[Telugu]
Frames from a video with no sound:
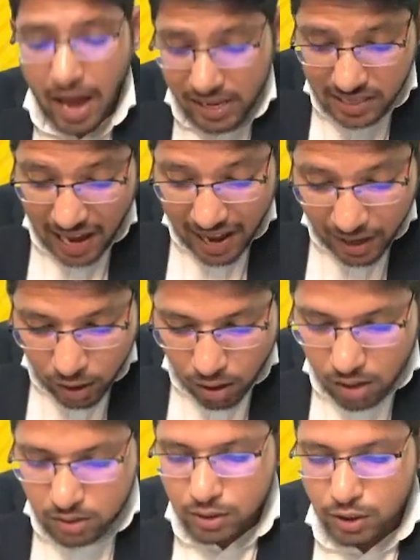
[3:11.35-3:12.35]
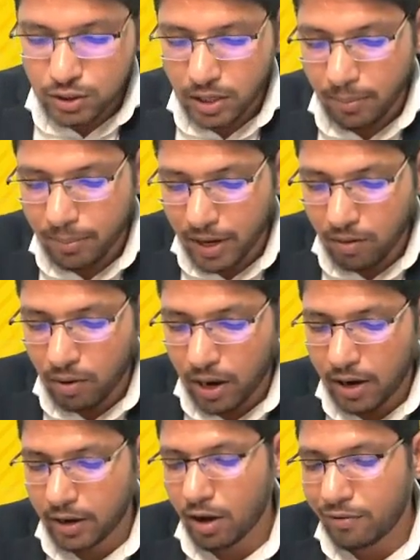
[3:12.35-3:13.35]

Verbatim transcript: యాజ్ అన్కాన్స్టిట్యూషన్ బీయింగ్ వయలేటీ